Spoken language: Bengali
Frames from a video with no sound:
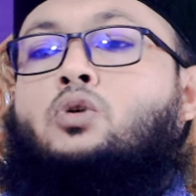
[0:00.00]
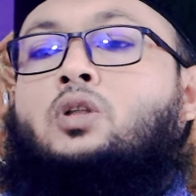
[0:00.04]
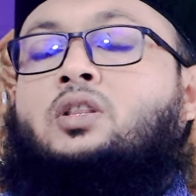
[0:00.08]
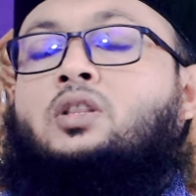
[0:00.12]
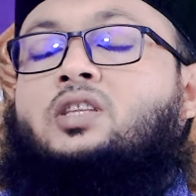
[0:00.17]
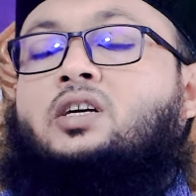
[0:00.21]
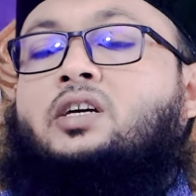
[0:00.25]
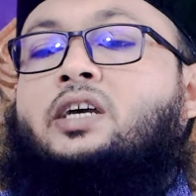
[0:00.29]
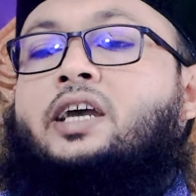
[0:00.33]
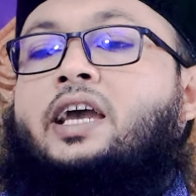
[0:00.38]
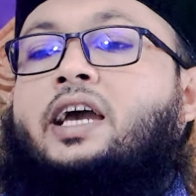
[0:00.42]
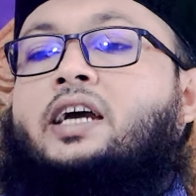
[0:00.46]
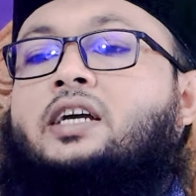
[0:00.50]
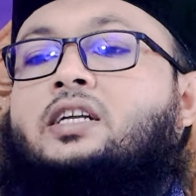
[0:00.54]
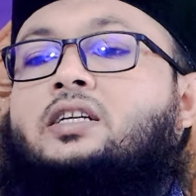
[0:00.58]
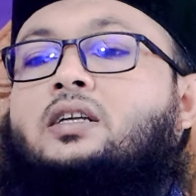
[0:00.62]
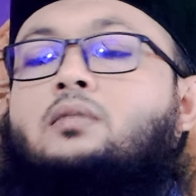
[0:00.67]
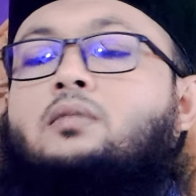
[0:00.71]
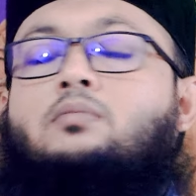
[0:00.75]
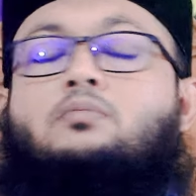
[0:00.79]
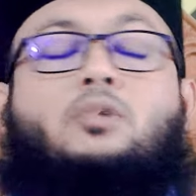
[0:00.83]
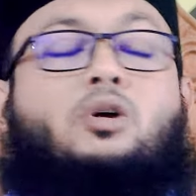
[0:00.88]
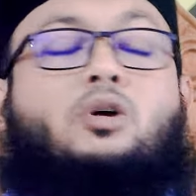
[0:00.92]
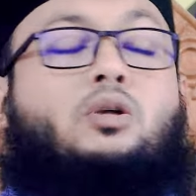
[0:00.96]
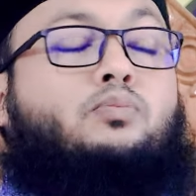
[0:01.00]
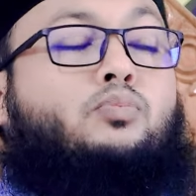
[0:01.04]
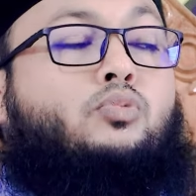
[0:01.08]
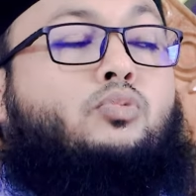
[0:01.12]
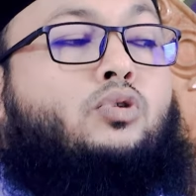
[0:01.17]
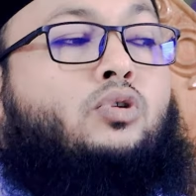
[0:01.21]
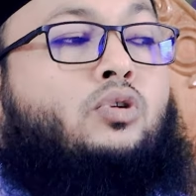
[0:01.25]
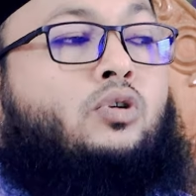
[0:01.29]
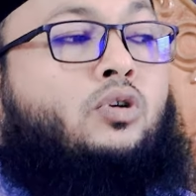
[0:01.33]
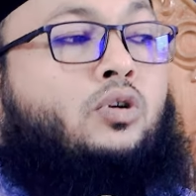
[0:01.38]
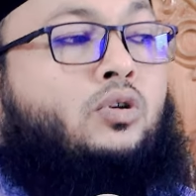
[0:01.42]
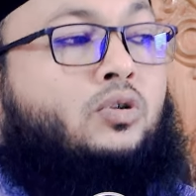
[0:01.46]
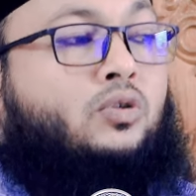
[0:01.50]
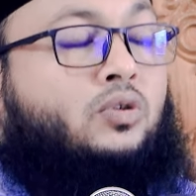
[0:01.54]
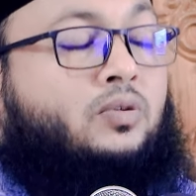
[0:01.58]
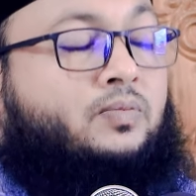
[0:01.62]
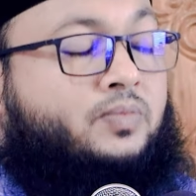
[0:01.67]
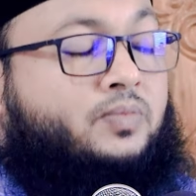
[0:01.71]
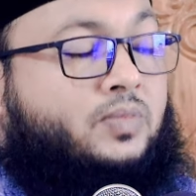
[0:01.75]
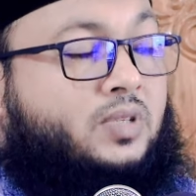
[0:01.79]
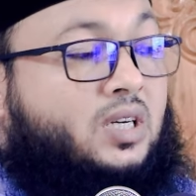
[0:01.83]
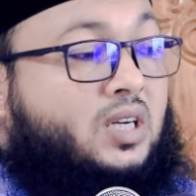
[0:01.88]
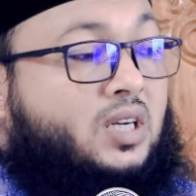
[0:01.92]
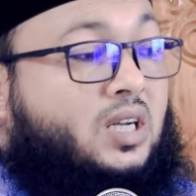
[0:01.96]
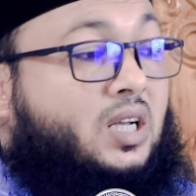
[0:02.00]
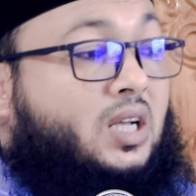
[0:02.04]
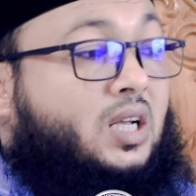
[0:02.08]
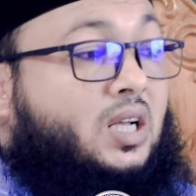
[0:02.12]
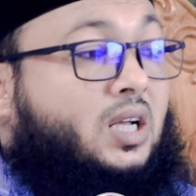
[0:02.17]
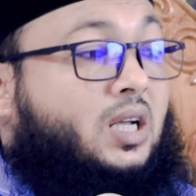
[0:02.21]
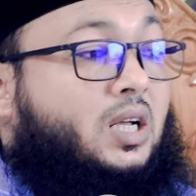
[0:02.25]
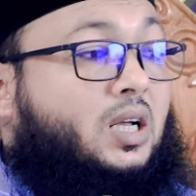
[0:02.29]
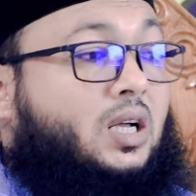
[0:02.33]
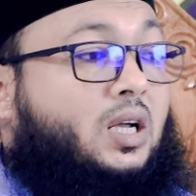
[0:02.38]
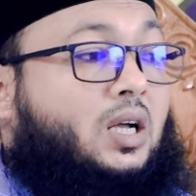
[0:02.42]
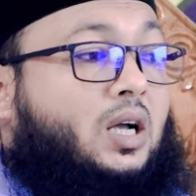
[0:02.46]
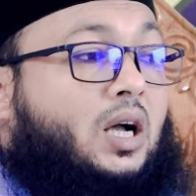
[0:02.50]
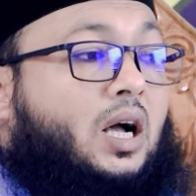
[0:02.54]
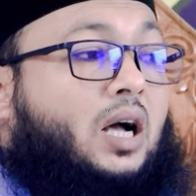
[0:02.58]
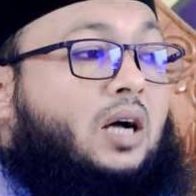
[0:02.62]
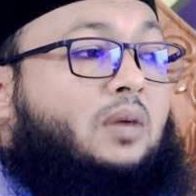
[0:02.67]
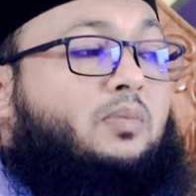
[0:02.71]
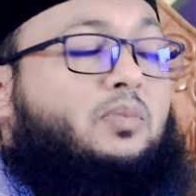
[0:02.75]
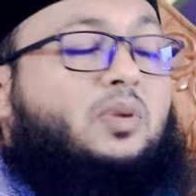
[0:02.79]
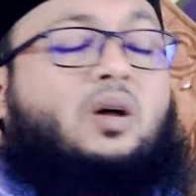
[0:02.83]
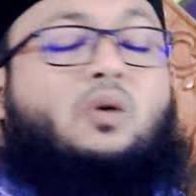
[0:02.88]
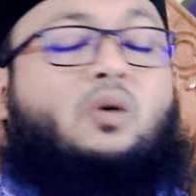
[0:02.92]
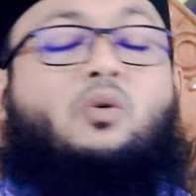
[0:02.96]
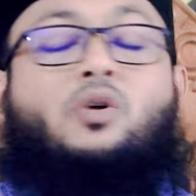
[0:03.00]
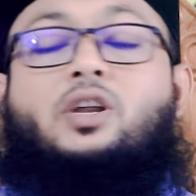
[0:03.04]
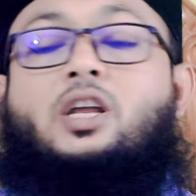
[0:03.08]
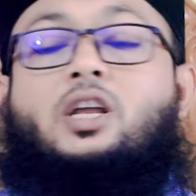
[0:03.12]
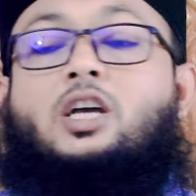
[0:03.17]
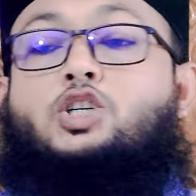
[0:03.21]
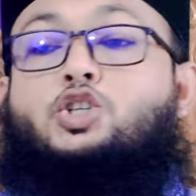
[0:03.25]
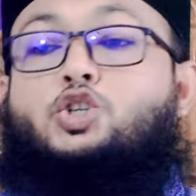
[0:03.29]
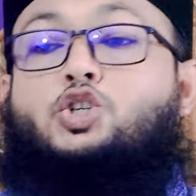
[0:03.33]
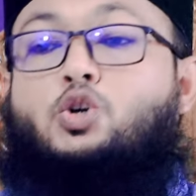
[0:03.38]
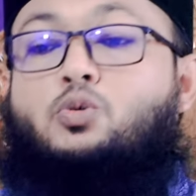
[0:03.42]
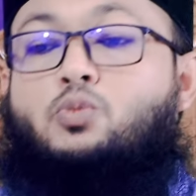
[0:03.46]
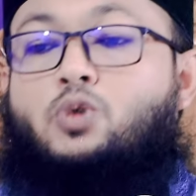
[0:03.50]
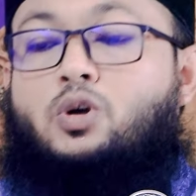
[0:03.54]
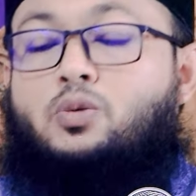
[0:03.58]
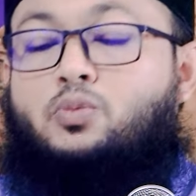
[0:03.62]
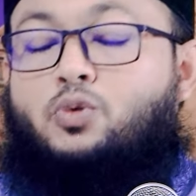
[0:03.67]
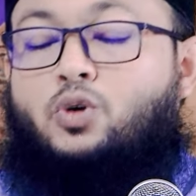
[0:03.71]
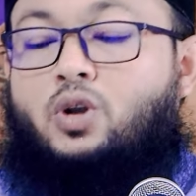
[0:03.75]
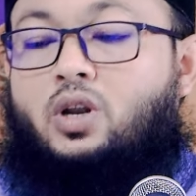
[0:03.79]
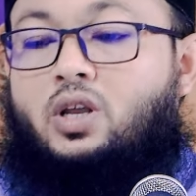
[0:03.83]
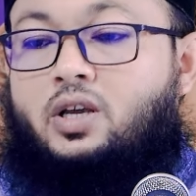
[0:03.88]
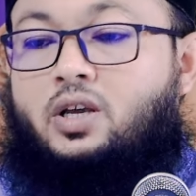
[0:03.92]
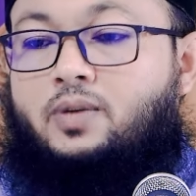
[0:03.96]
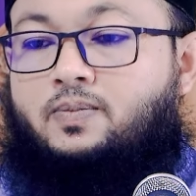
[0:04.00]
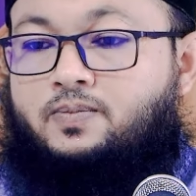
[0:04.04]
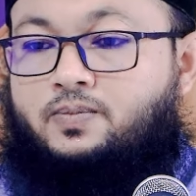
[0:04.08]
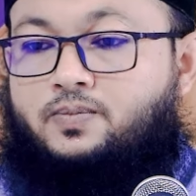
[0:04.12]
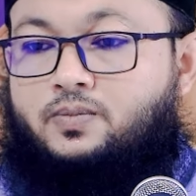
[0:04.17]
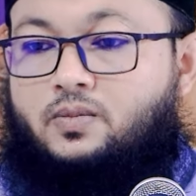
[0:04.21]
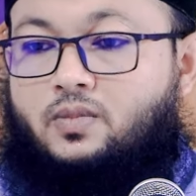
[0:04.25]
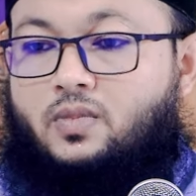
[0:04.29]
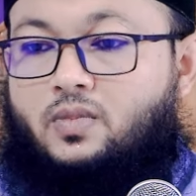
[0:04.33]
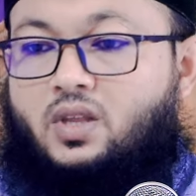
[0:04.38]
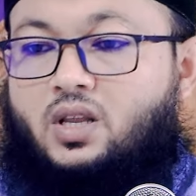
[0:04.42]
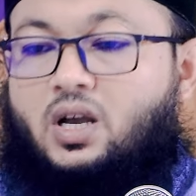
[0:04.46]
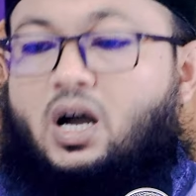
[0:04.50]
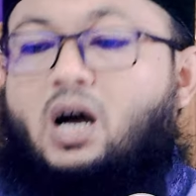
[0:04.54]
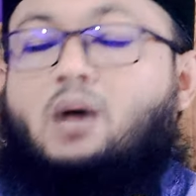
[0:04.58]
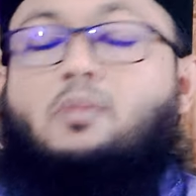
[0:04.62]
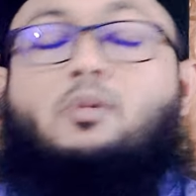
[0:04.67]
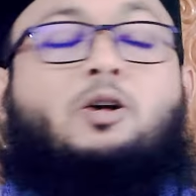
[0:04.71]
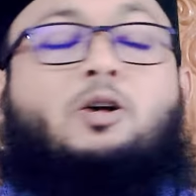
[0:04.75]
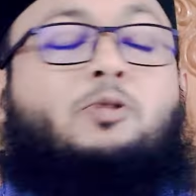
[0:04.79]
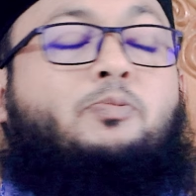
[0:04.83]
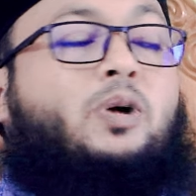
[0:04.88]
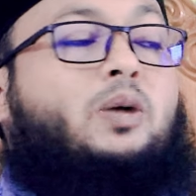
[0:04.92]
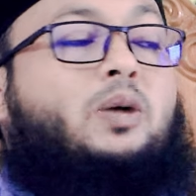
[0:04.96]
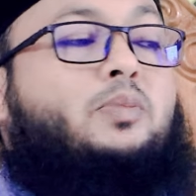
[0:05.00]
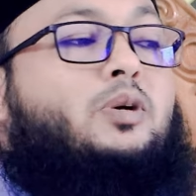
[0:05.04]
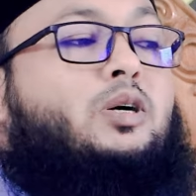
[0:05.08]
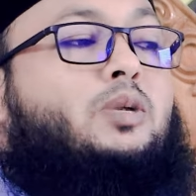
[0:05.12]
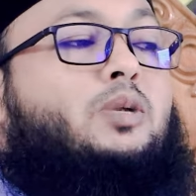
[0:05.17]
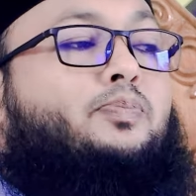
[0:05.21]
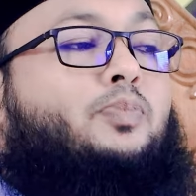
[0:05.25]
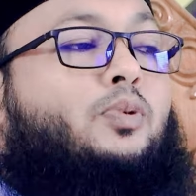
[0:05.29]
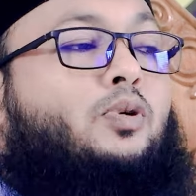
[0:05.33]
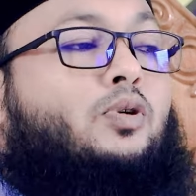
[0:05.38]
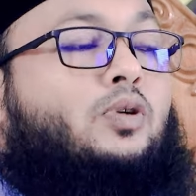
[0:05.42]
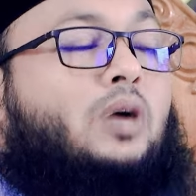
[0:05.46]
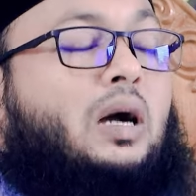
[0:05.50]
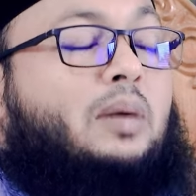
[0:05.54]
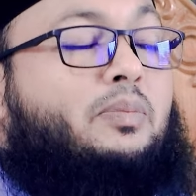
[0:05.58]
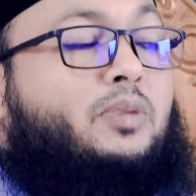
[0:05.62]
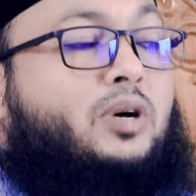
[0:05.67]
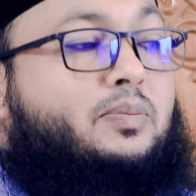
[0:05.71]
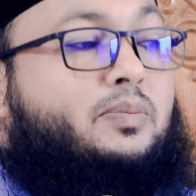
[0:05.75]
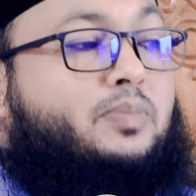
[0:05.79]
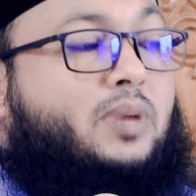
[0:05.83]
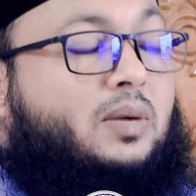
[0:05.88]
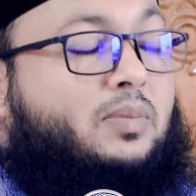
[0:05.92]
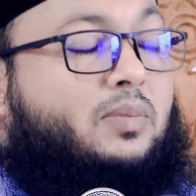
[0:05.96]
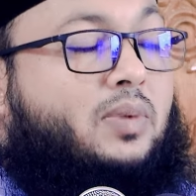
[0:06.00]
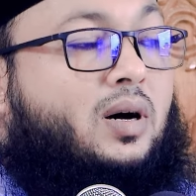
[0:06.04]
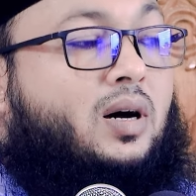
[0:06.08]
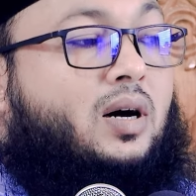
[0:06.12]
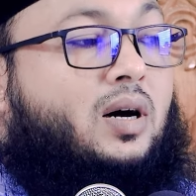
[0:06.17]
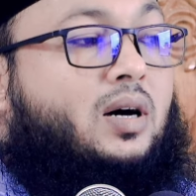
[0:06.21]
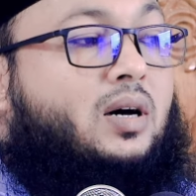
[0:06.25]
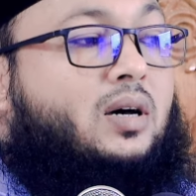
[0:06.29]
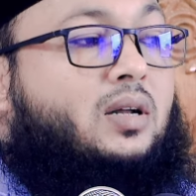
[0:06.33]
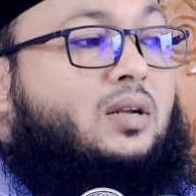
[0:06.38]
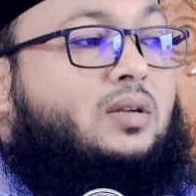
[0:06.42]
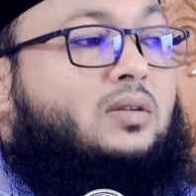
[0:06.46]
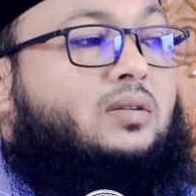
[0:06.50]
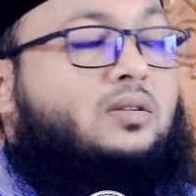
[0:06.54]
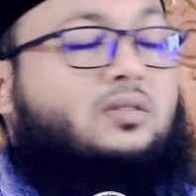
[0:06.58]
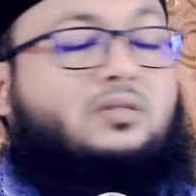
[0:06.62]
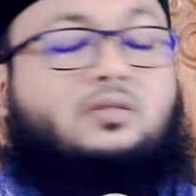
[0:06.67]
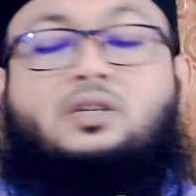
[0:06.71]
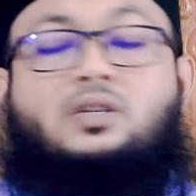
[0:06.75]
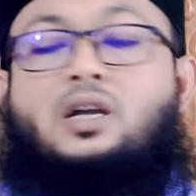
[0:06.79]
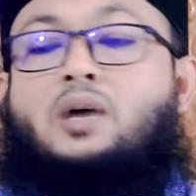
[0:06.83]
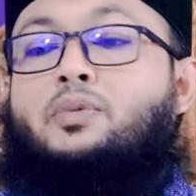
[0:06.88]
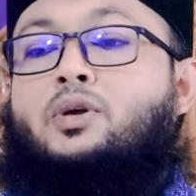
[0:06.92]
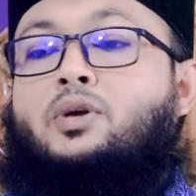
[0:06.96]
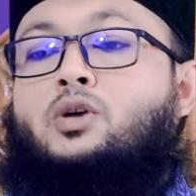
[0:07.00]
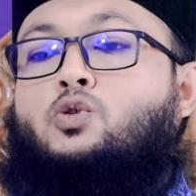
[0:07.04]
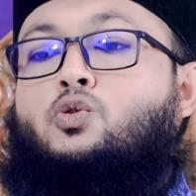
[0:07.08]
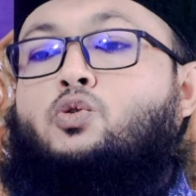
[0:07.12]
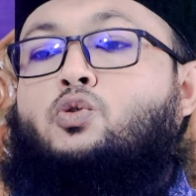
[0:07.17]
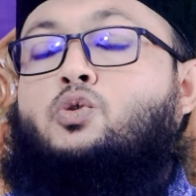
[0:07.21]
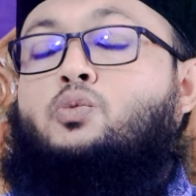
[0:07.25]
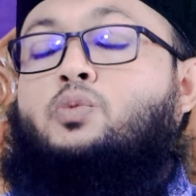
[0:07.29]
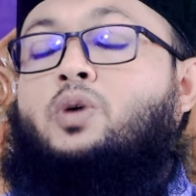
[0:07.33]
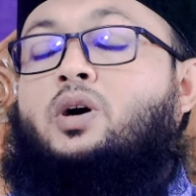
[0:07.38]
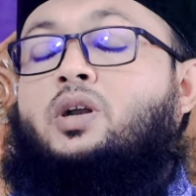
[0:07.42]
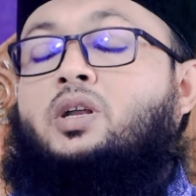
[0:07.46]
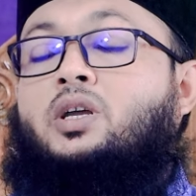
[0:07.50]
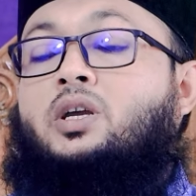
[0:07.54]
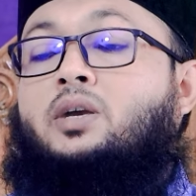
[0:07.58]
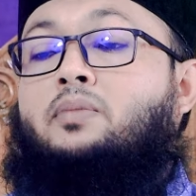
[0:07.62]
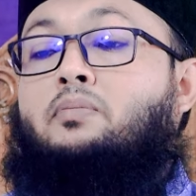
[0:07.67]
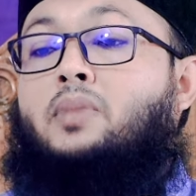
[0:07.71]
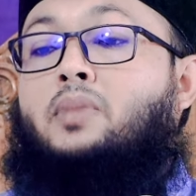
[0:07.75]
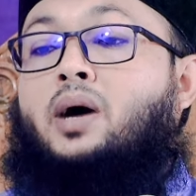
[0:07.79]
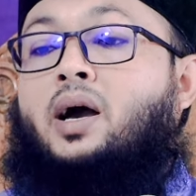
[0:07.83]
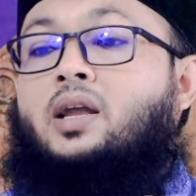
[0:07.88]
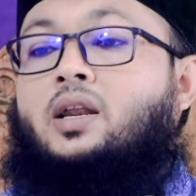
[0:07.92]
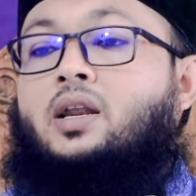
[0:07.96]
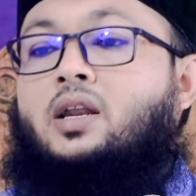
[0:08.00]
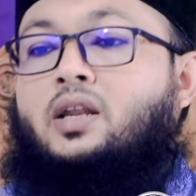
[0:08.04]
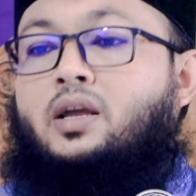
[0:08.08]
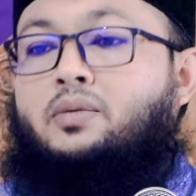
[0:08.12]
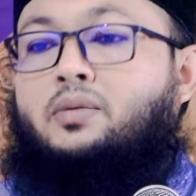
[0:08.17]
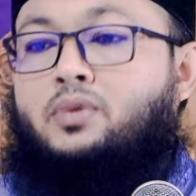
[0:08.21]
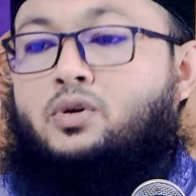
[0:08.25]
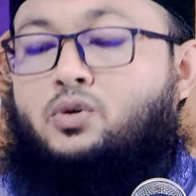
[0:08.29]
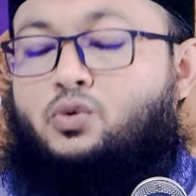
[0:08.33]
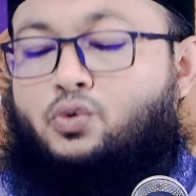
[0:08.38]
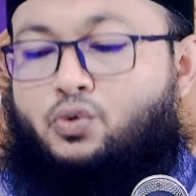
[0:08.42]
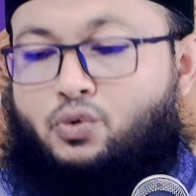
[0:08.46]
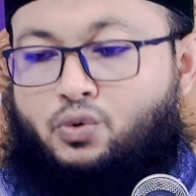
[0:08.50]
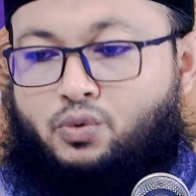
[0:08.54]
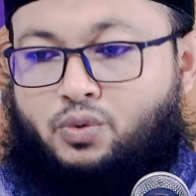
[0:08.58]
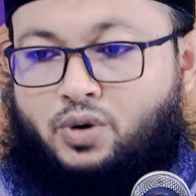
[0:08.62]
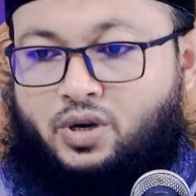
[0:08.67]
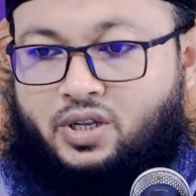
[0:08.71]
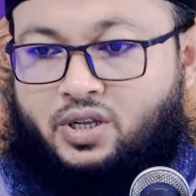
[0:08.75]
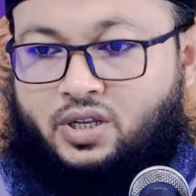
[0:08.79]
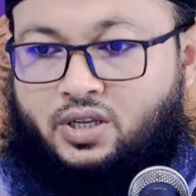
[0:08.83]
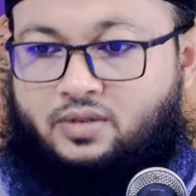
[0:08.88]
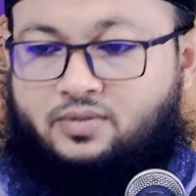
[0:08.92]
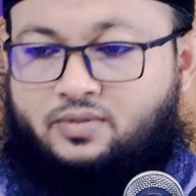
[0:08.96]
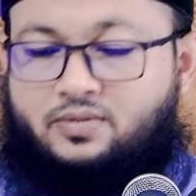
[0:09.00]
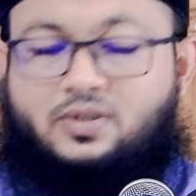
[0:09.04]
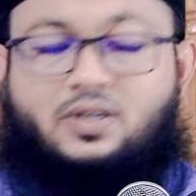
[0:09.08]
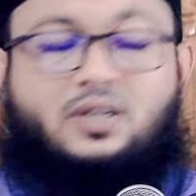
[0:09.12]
ভুল থেকে এক নম্বর ভুল হলো আমরা অনেক সময় বলি আমার বাবার আমার বাবার নামে কুরবানি মায়ের নামে কুরবানি